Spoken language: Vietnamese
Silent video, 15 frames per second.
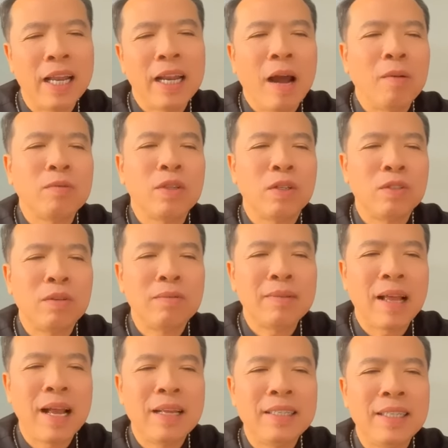để đọc cho
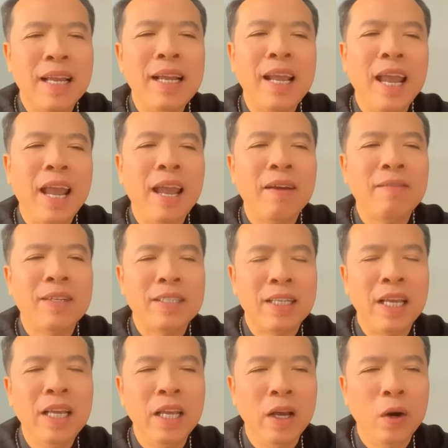chúng ta dễ nghe
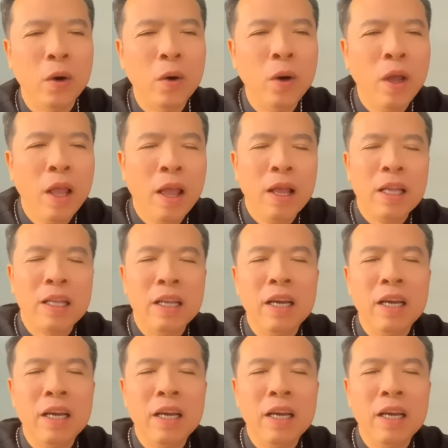và dễ hiểu.